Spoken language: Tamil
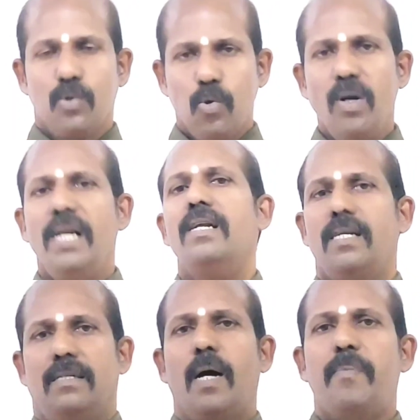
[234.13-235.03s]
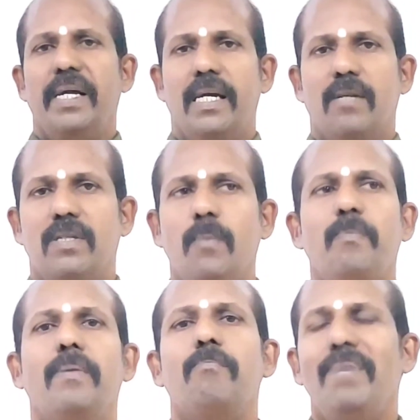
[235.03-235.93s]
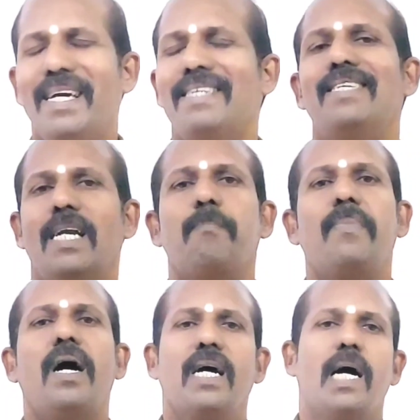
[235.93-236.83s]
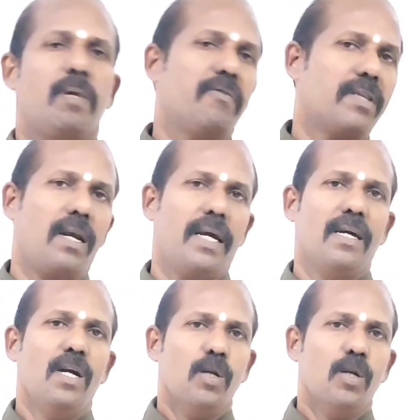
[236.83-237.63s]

தொழில்கள் அப்படிங்கிறது வந்து மிக சிறப்பாக அமைவதில்லை